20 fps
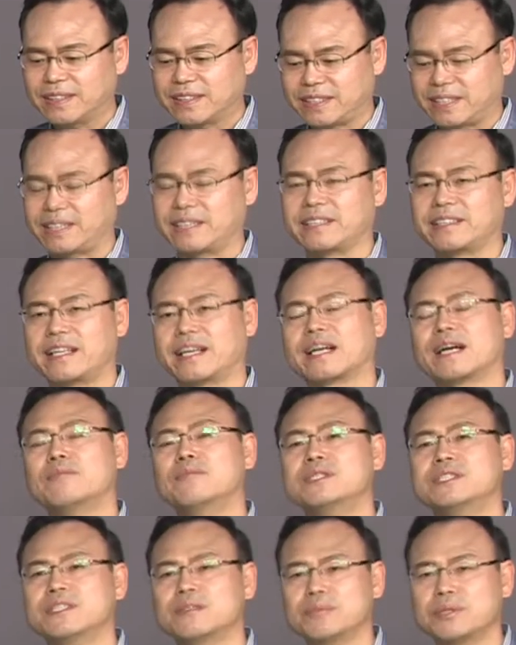예, 내가
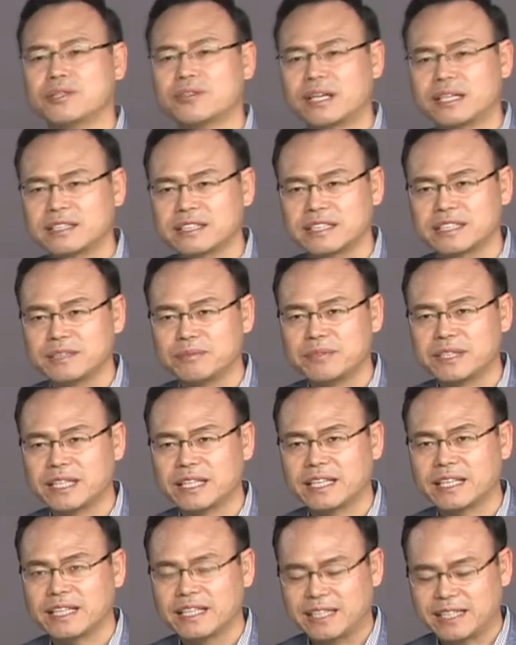먼저 변화하는 것입니다.